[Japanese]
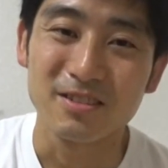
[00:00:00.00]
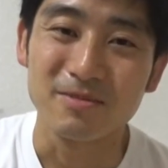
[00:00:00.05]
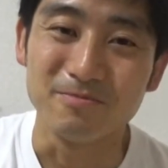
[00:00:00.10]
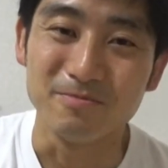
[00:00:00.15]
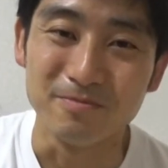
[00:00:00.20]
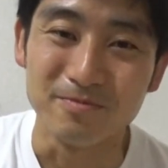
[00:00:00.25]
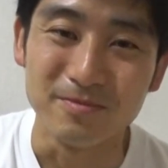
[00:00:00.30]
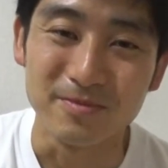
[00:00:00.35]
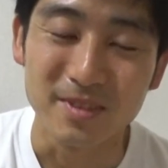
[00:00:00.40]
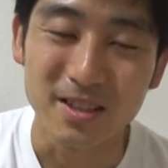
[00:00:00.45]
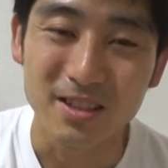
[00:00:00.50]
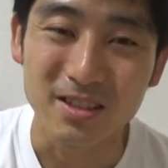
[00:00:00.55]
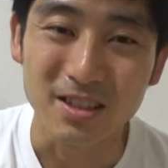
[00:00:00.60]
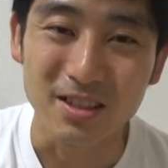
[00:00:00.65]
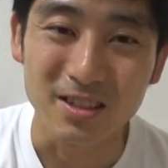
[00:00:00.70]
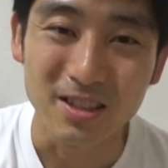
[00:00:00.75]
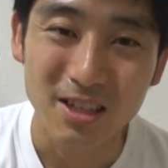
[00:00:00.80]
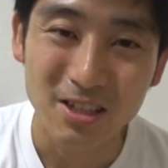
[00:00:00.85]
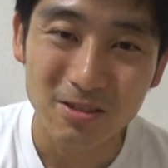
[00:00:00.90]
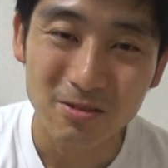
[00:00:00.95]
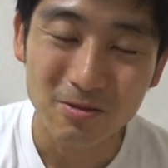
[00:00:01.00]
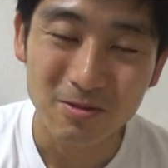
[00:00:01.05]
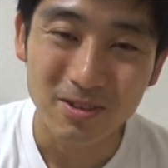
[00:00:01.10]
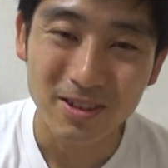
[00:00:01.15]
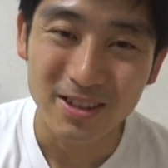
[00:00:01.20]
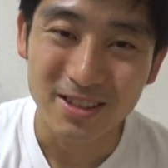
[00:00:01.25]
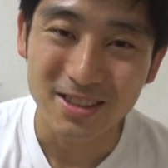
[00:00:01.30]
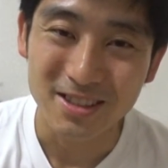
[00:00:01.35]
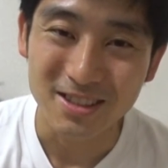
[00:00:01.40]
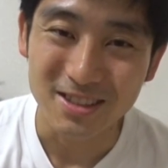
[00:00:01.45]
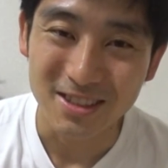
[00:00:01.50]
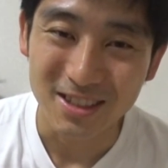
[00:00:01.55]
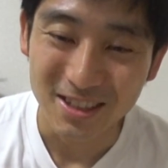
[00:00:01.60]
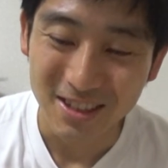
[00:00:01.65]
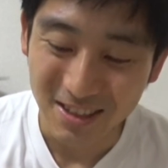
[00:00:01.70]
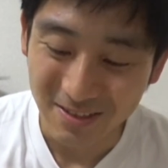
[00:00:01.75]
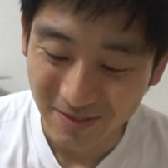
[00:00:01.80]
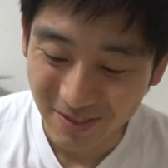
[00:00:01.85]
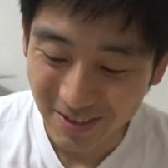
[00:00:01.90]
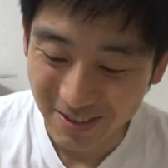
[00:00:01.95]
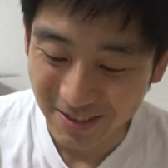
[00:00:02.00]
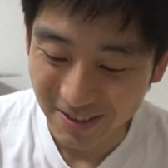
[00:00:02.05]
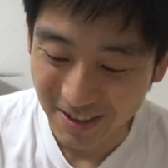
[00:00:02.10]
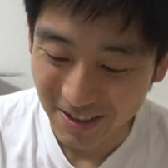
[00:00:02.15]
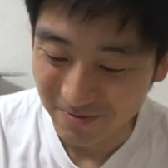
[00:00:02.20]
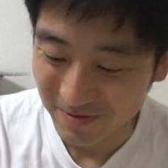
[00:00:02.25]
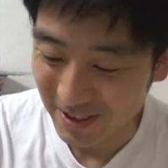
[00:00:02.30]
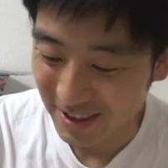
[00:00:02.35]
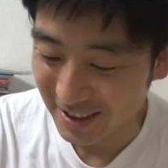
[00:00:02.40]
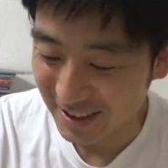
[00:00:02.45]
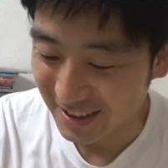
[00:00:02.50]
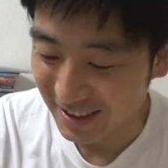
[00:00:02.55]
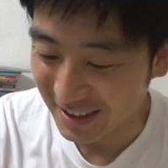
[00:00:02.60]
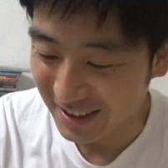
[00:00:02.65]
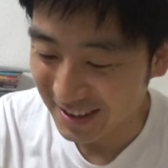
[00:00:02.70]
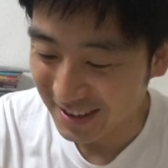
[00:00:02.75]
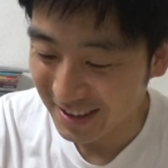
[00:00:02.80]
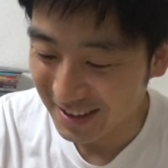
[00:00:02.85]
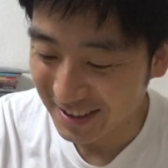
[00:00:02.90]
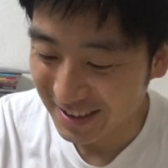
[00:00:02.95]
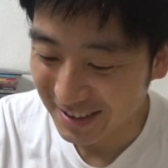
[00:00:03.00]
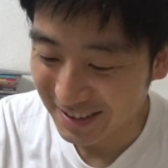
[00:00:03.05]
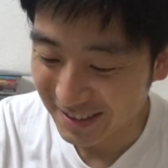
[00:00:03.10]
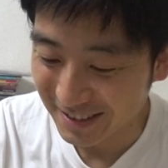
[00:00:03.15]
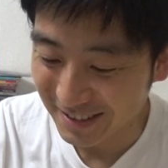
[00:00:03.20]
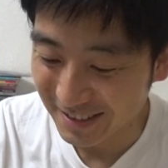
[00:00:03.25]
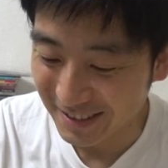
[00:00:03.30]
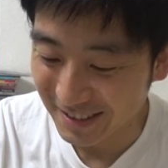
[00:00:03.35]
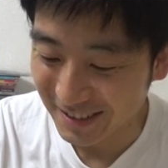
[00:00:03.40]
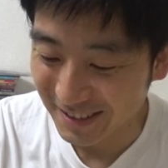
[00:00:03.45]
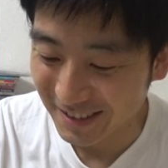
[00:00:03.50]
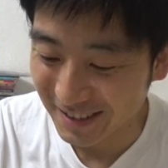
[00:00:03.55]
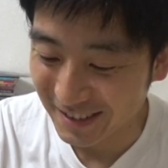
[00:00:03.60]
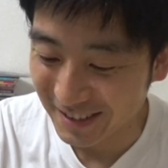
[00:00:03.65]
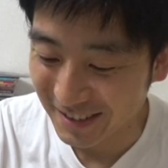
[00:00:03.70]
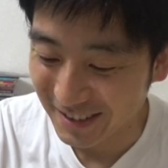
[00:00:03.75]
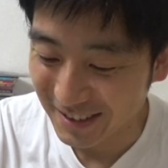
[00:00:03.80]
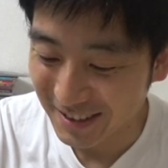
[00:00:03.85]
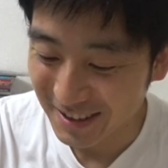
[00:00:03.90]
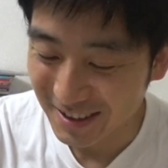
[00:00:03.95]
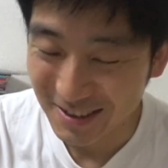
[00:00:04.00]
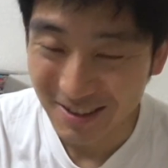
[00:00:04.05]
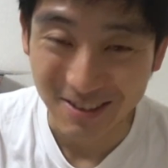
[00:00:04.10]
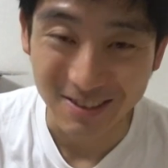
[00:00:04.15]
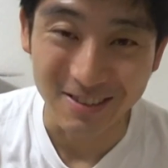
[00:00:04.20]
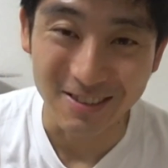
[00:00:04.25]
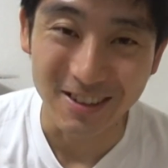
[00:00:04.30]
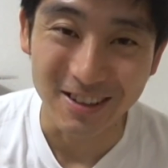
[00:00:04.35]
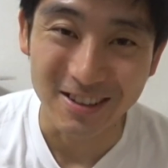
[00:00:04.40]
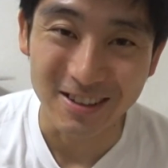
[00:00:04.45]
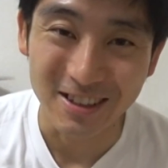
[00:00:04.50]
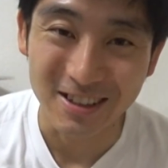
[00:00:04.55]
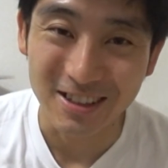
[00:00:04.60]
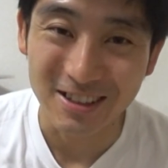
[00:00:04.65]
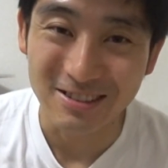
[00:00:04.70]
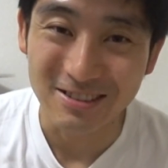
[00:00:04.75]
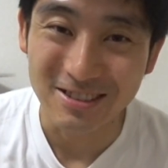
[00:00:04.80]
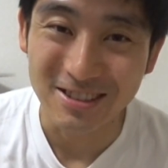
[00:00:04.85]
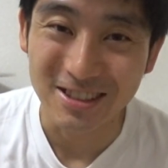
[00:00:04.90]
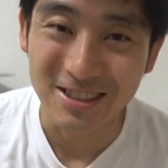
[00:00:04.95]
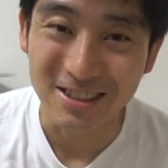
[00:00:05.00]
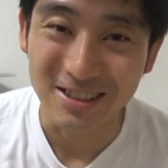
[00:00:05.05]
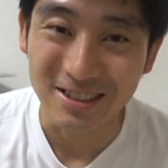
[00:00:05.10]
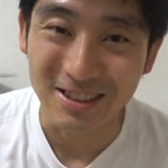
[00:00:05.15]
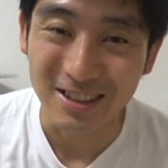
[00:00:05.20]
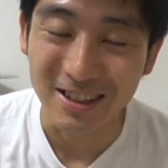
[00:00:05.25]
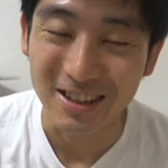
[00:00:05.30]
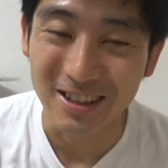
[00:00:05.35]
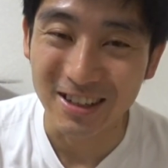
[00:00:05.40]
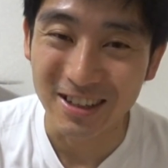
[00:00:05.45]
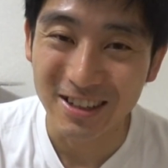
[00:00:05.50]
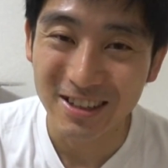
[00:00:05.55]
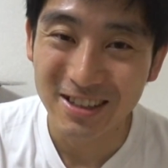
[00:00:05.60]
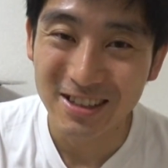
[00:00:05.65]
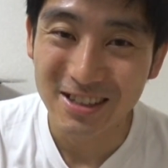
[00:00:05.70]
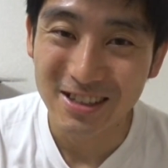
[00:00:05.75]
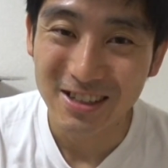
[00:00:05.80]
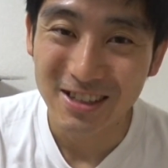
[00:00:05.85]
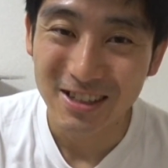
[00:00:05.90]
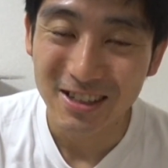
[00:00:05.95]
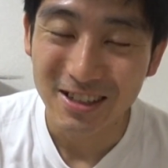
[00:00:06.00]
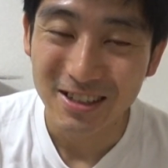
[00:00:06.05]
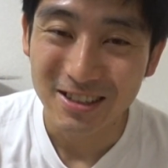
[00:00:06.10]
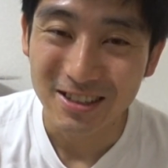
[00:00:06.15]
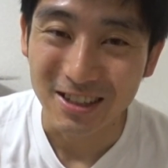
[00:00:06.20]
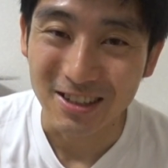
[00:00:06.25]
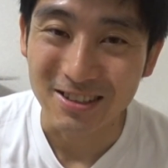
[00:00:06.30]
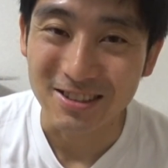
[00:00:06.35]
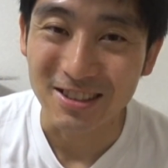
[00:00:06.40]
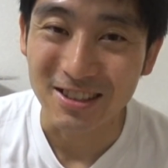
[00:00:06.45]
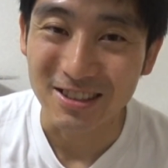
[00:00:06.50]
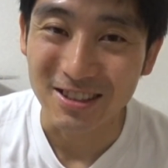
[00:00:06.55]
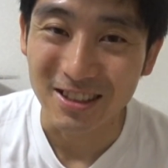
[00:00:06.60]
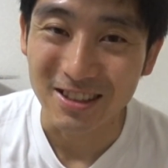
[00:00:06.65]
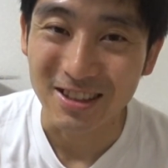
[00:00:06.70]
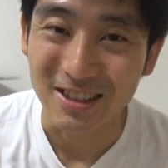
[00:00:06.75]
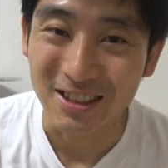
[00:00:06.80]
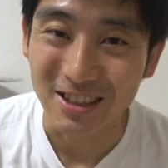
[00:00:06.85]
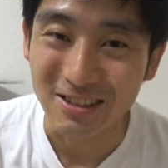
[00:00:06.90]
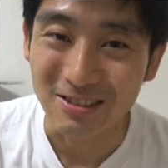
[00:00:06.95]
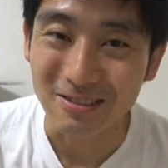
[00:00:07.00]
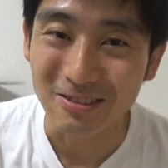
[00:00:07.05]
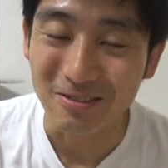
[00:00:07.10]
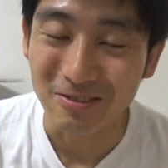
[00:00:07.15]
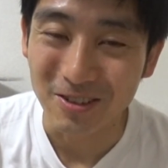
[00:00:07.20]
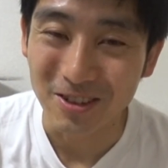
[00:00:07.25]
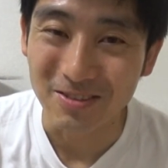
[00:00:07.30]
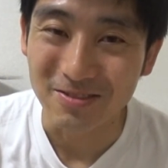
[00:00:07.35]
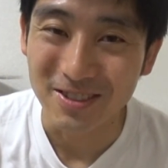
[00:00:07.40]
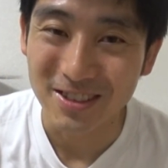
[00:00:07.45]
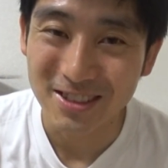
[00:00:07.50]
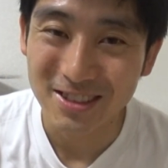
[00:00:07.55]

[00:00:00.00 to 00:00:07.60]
うん。なんで内容は知ってても、やっぱり、こう、ちょっとね泣けるシーンがたくさんだったなと思いま